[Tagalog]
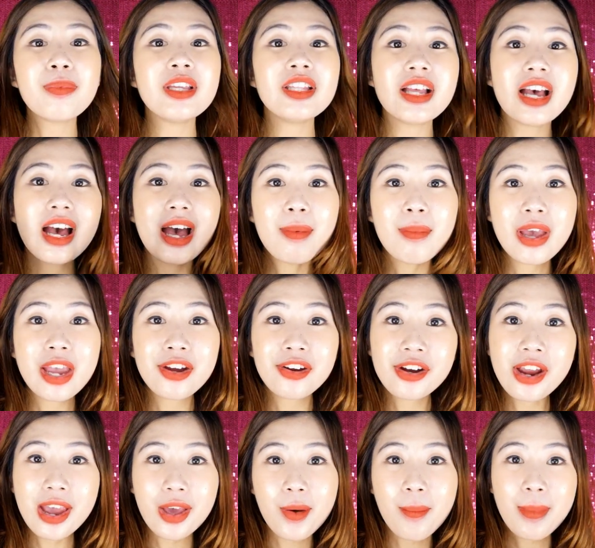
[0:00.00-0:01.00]
pinaka may
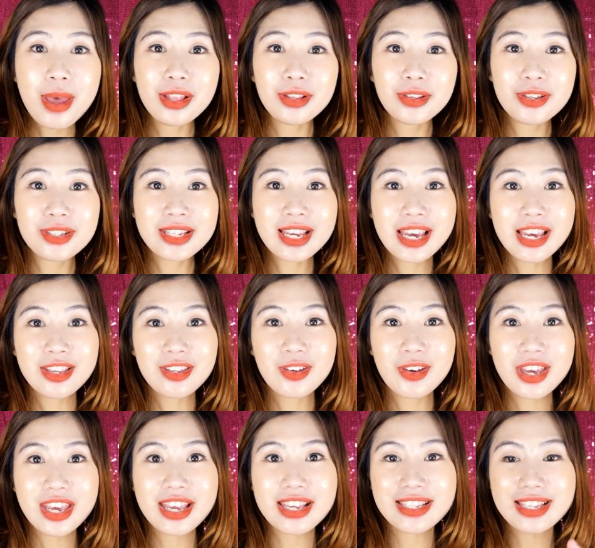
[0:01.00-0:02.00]
recommend ko sa inyo
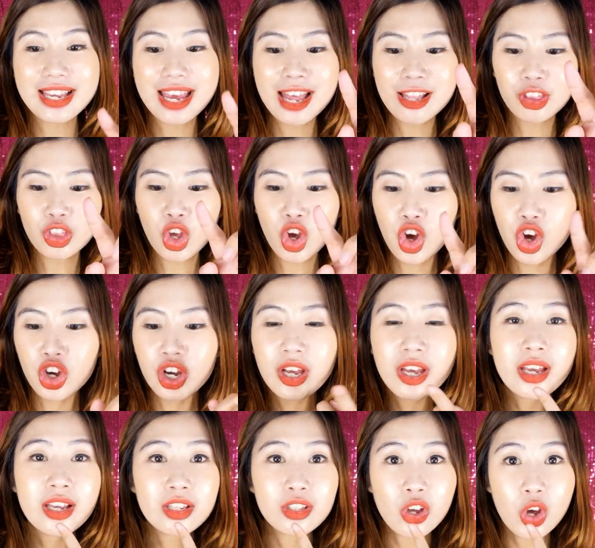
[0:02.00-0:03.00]
is etong
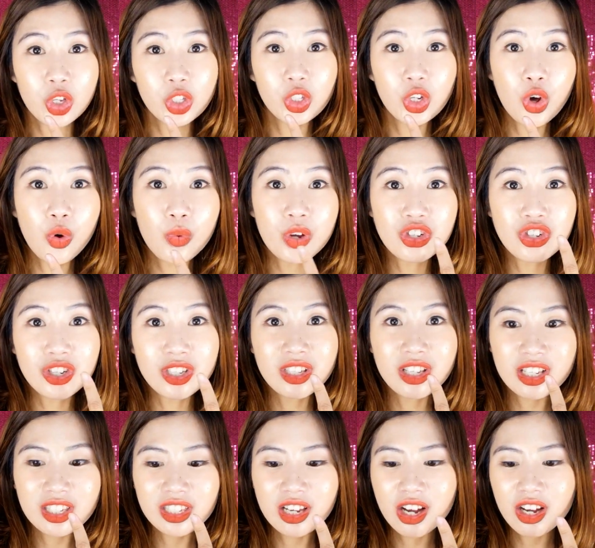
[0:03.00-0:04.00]
suot ko, which is
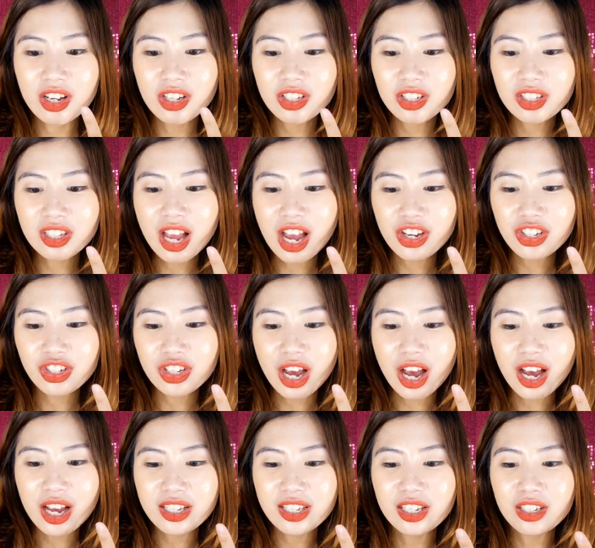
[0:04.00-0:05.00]
the
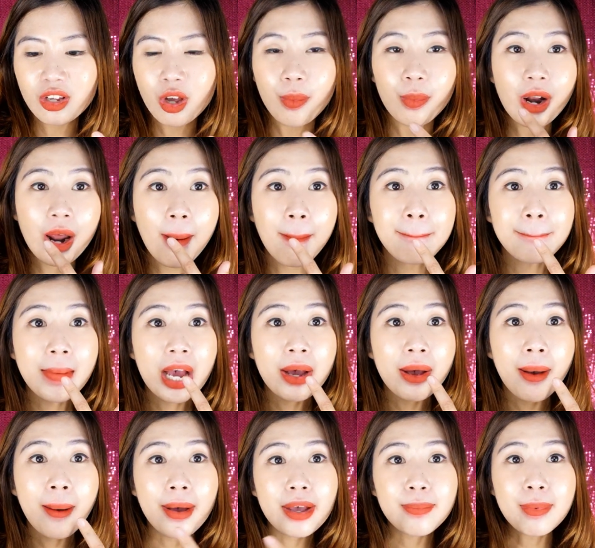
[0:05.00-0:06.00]
Sasha. Kasi sobrang,
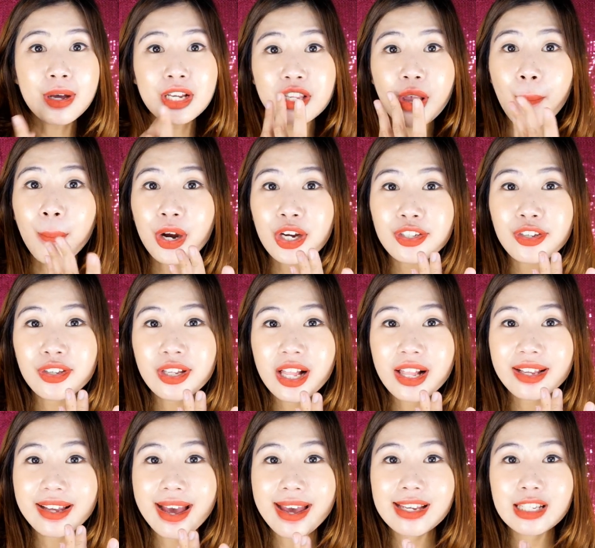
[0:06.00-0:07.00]
pag sa
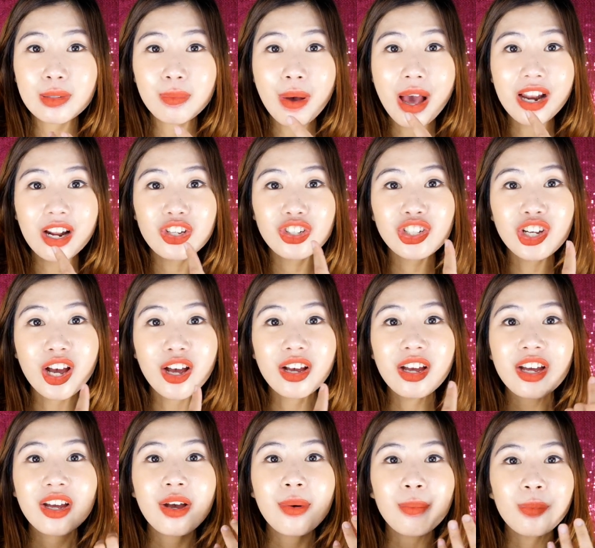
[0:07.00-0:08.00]
personal guys, para siyang
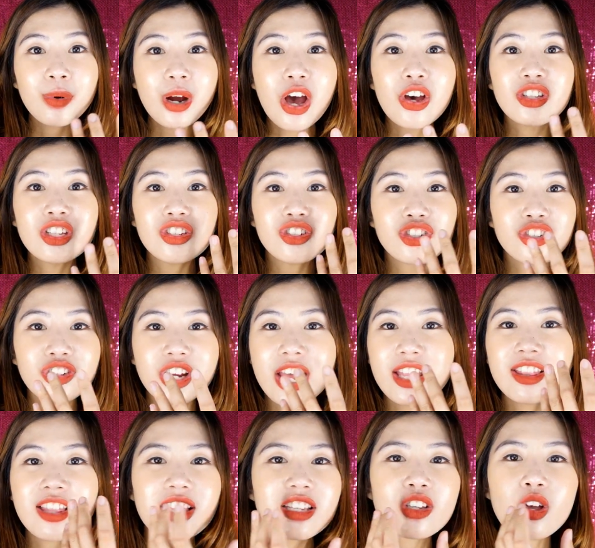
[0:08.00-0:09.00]
brownish
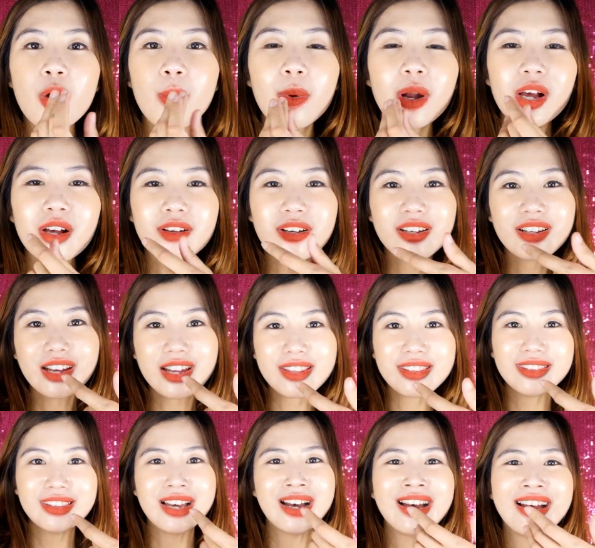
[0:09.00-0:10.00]
red na sobrang
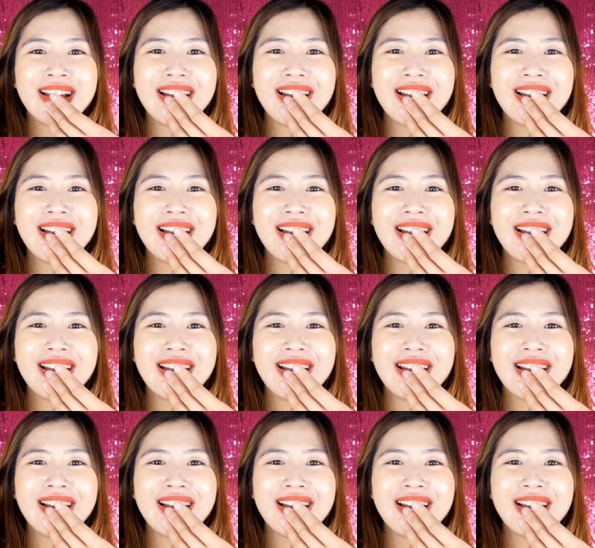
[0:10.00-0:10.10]
ganda.